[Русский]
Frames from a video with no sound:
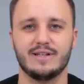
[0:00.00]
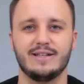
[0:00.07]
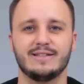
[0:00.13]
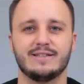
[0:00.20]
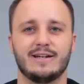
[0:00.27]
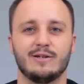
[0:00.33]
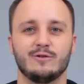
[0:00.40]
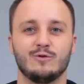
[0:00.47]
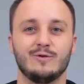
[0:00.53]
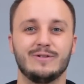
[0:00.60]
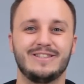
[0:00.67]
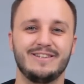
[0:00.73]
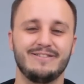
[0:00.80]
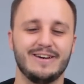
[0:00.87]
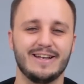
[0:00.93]
стоит сразу
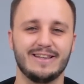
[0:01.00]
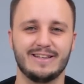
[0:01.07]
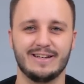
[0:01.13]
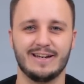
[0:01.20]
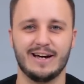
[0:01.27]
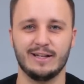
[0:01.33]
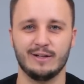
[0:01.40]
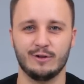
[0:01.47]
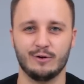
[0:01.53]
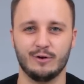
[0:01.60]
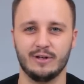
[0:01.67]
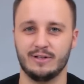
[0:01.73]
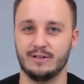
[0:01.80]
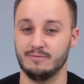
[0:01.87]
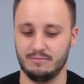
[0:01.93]
девятый
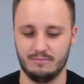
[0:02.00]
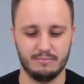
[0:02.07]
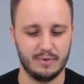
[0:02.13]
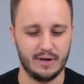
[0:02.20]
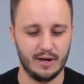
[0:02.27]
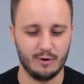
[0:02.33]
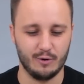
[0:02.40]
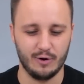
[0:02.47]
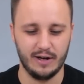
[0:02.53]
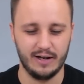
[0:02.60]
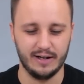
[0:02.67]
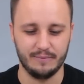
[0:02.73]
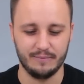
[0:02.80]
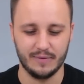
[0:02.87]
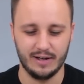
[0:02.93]
Android.
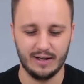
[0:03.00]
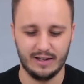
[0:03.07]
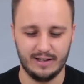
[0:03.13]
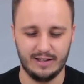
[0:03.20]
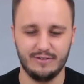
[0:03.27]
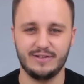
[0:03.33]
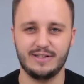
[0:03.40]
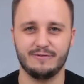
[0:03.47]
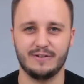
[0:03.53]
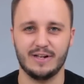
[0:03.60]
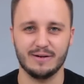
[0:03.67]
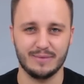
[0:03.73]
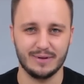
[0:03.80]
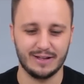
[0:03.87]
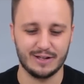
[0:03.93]
Прикольно. Не все
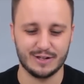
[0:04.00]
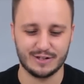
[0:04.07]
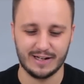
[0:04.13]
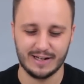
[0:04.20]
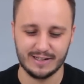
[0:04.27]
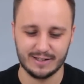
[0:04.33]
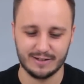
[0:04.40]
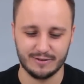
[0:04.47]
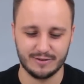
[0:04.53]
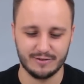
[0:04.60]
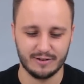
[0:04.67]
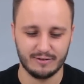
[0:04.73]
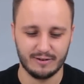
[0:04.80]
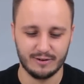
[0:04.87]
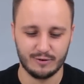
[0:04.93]
флагманы дождались этого
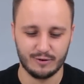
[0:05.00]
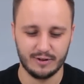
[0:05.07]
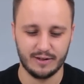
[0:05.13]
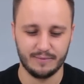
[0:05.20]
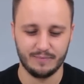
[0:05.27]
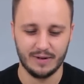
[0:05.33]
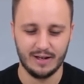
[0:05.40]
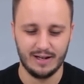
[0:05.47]
девятого андроида.